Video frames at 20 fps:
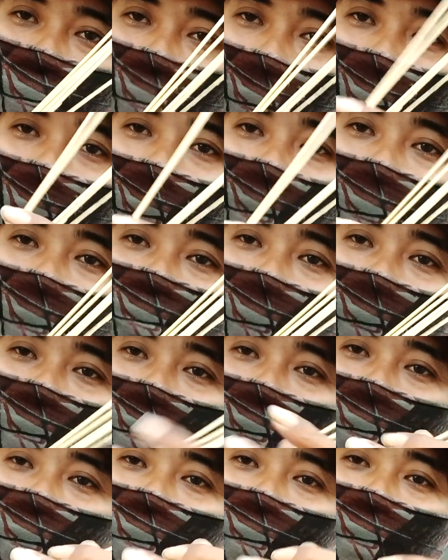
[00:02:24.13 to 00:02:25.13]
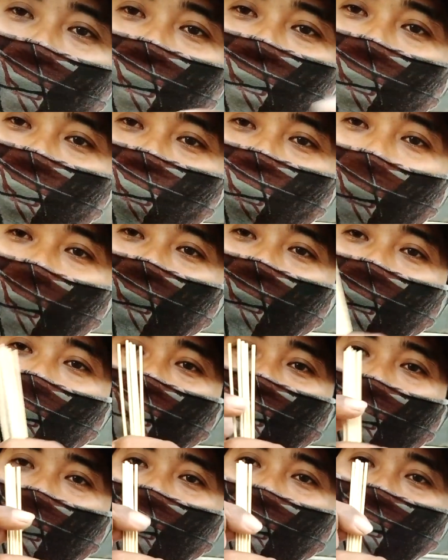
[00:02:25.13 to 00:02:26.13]
Panjangnya bebas, sesuai
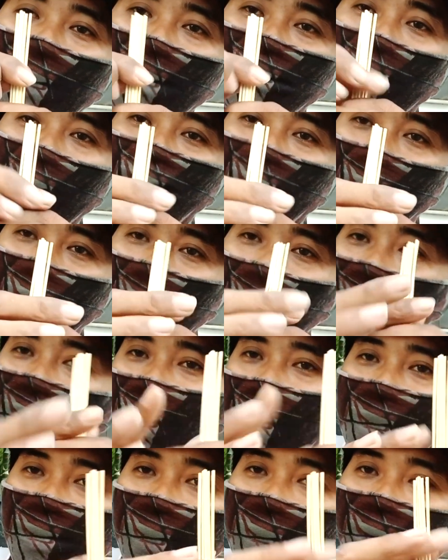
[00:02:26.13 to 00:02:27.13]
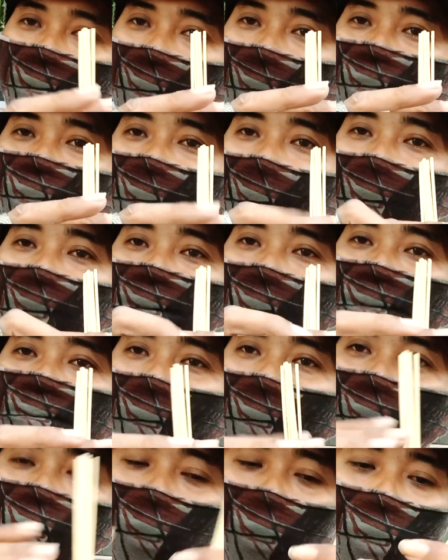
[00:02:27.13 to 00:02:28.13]
dengan keinginan sahabat. Kecil-kecil semacam ini juga nggak
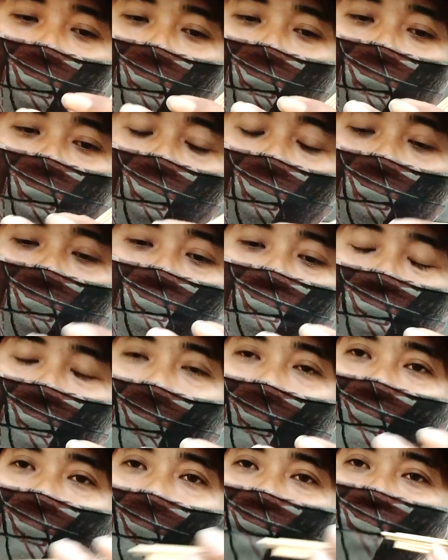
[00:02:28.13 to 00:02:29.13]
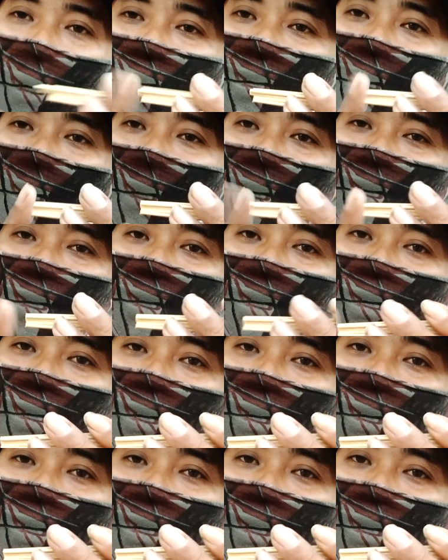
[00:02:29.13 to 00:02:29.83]
apa-apa. Loh, kok tak nggak panjang?